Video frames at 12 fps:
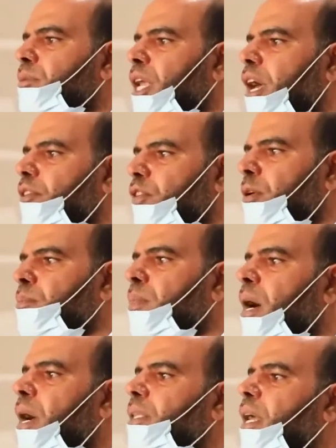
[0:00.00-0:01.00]
نتاع
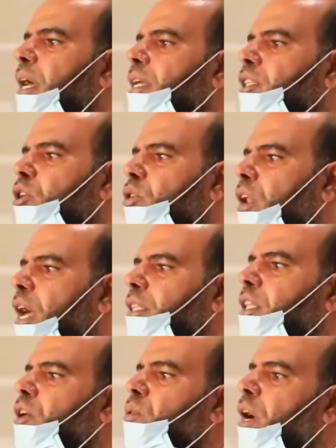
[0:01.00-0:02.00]
الفم هذا يدل
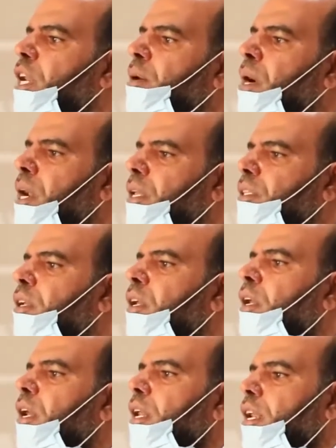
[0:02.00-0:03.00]
حتى هو على مرض
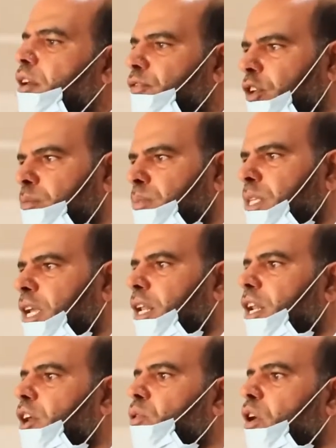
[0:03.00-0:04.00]
الاف ام دي
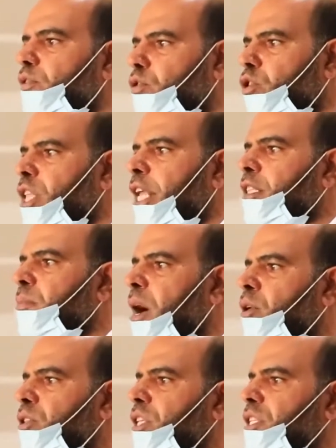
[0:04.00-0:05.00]
اللي هو الفود اند
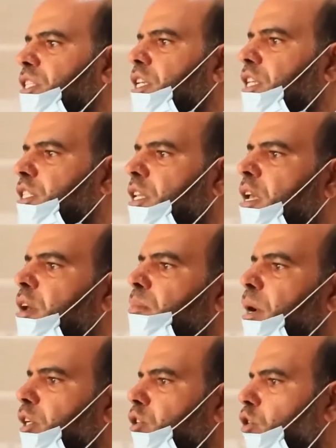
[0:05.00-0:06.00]
ماوث ديسيز
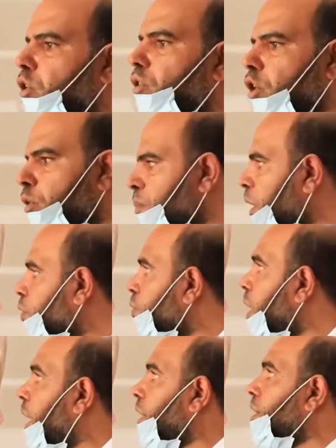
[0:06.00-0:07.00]
مرض الحمى
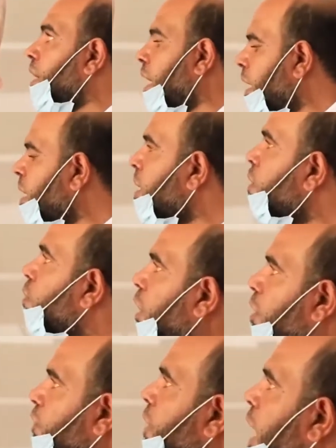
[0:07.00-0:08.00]
القلاعيه
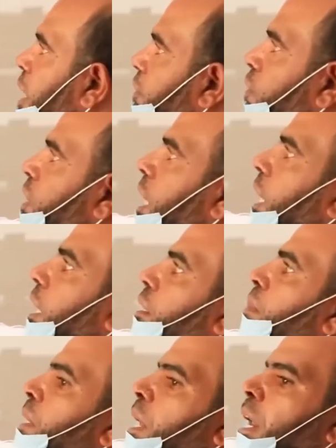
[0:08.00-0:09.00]
وكيف نعرف
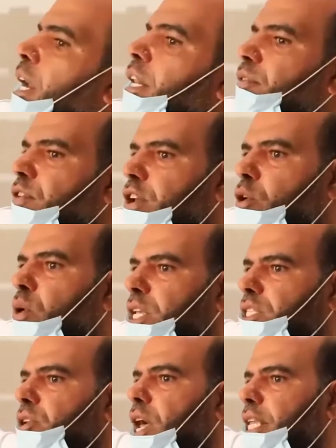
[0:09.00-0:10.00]
ونتاكد منها نلقى فيه
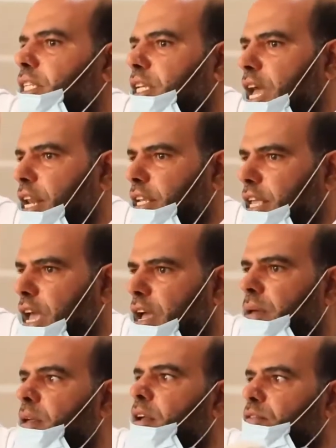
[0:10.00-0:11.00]
حويصلات
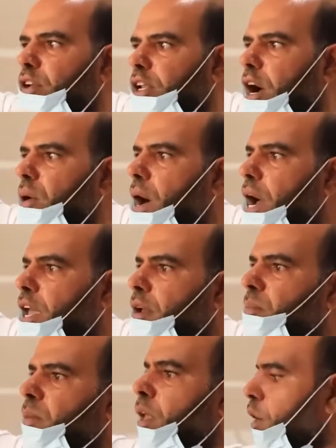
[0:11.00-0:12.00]
كذلك في القوائم